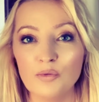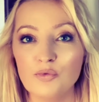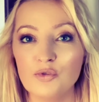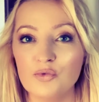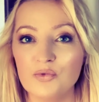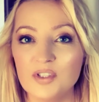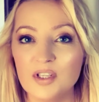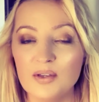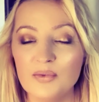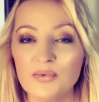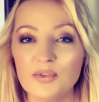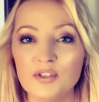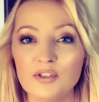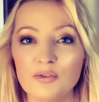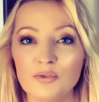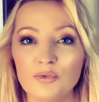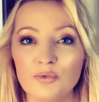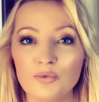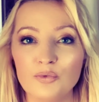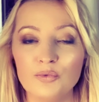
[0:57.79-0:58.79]
Et puis je vous avais fait
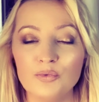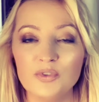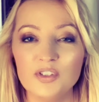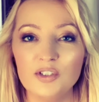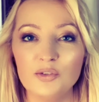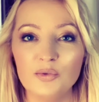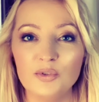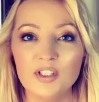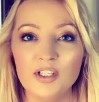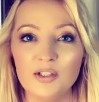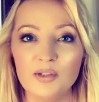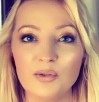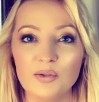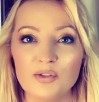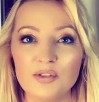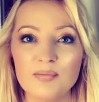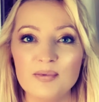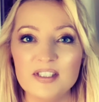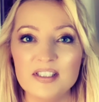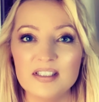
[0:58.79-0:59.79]
une, vidéo
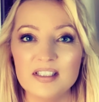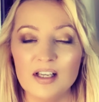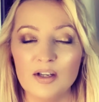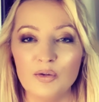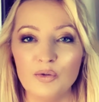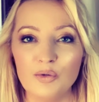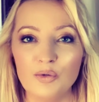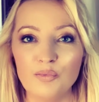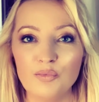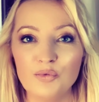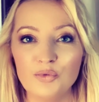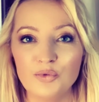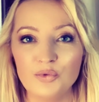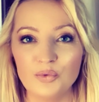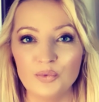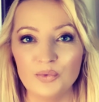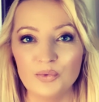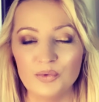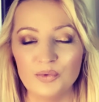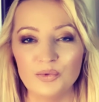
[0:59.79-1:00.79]
d'ailleurs spéciale euh,
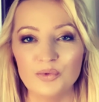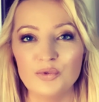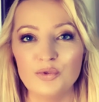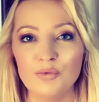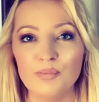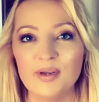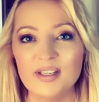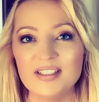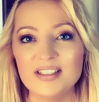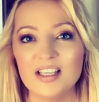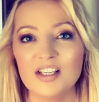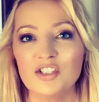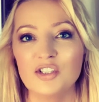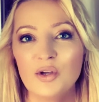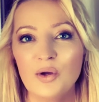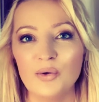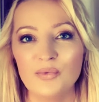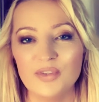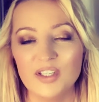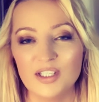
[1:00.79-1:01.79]
Pluton, ce
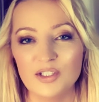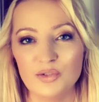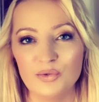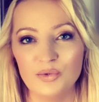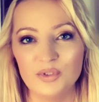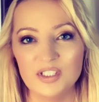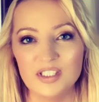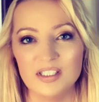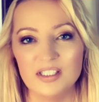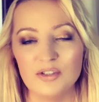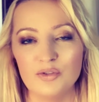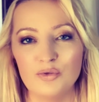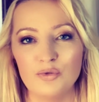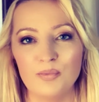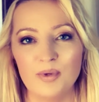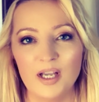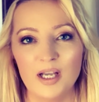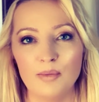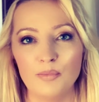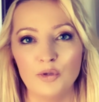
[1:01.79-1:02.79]
passage en verso qui était
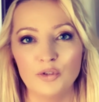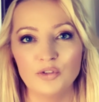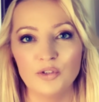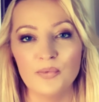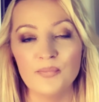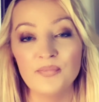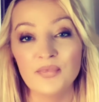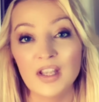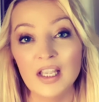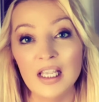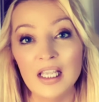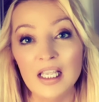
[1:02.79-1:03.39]
super important.